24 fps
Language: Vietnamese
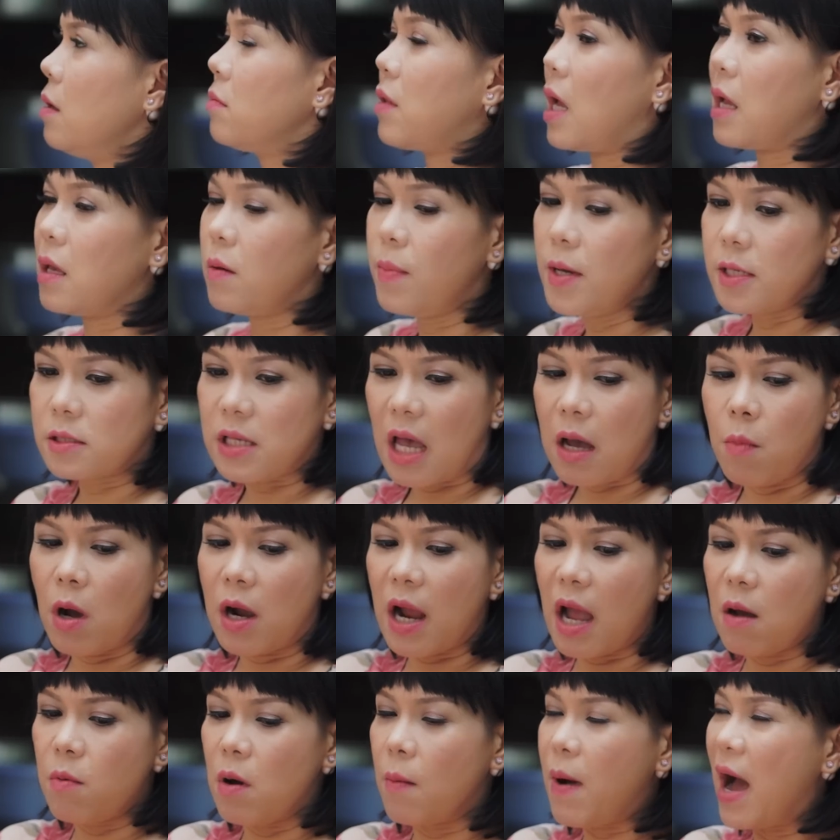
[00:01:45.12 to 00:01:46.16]
Tại vì biết sao bận
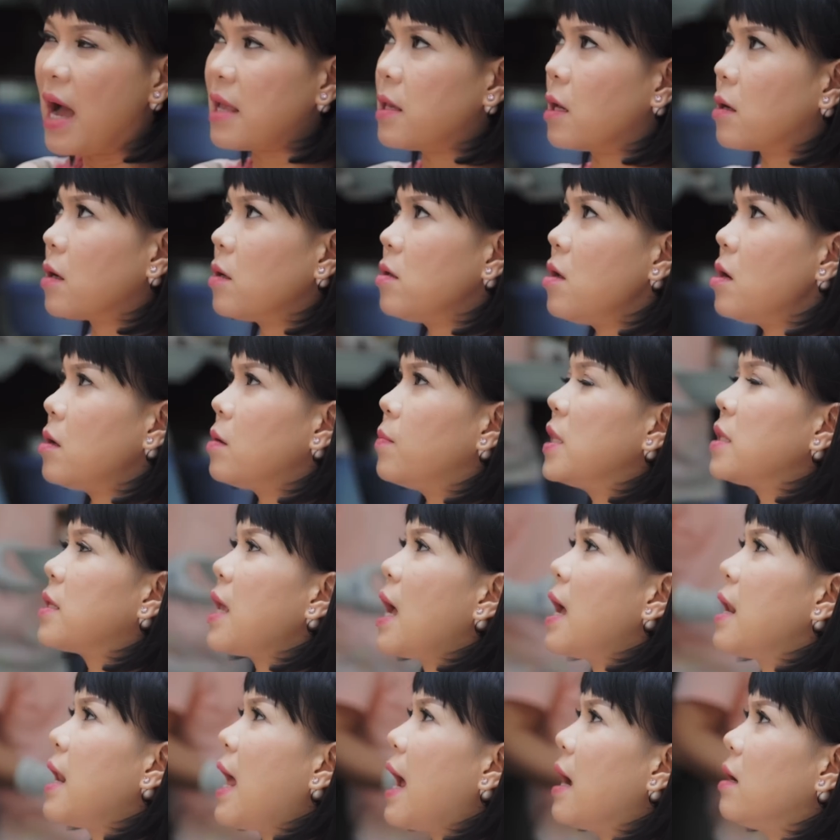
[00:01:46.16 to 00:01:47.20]
áo bà ba gì cứ nhất mình
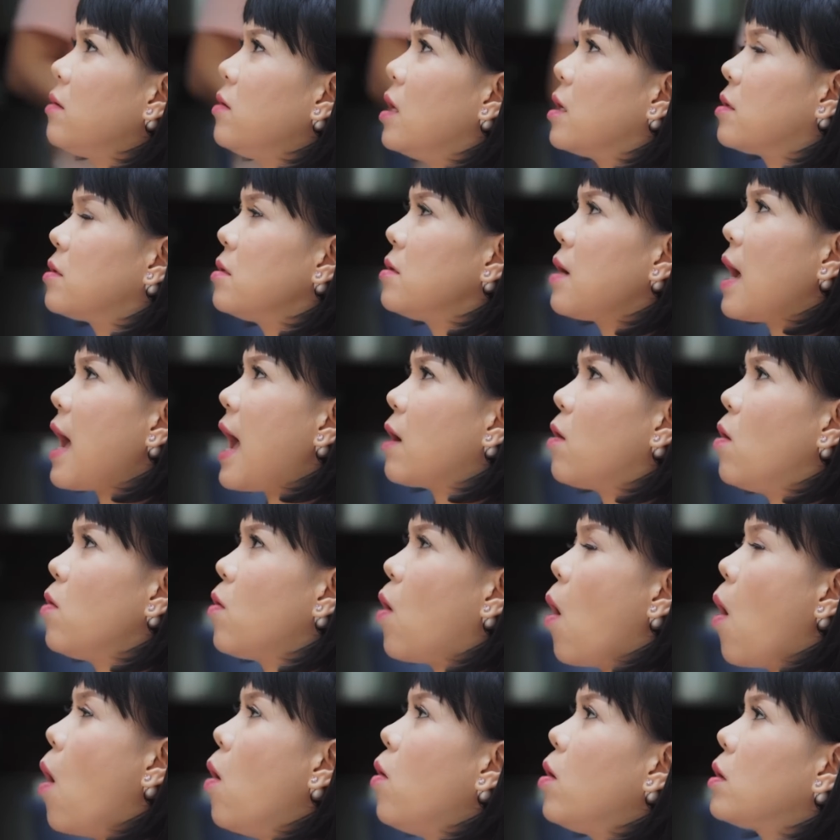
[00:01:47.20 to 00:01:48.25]
che nắng gì thứ hai có
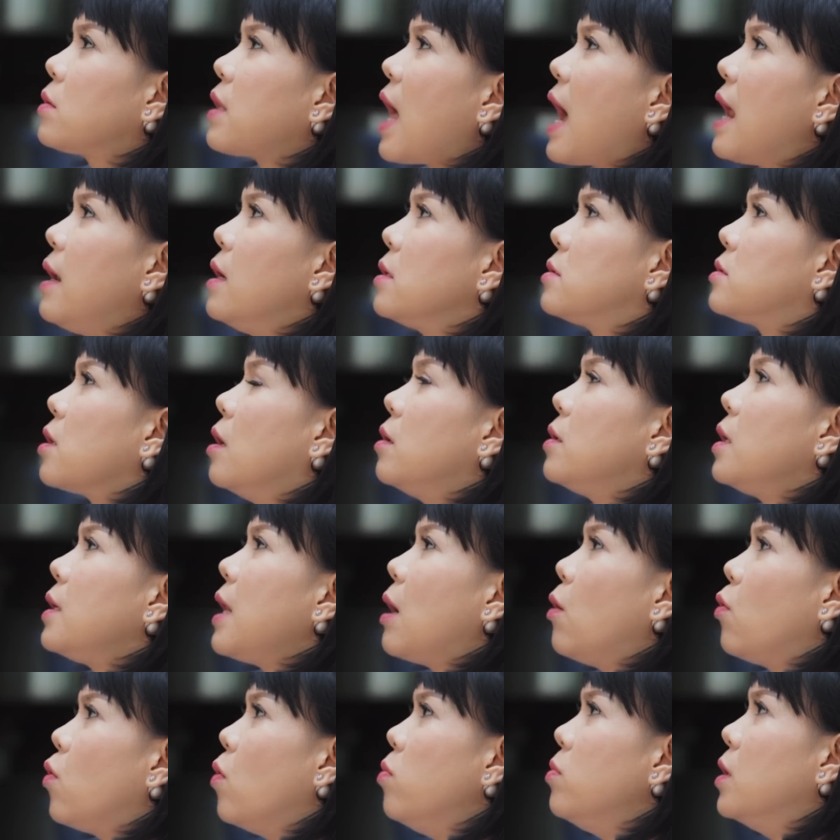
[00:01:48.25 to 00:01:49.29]
cổ có tay lịch sự đi
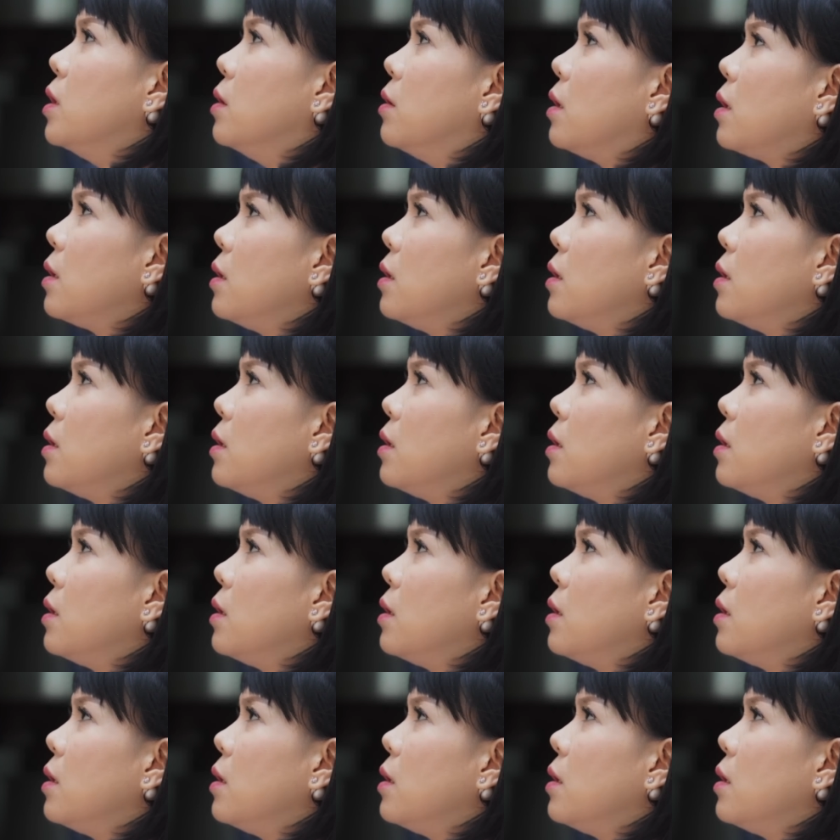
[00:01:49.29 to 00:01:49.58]
đâu cũng được.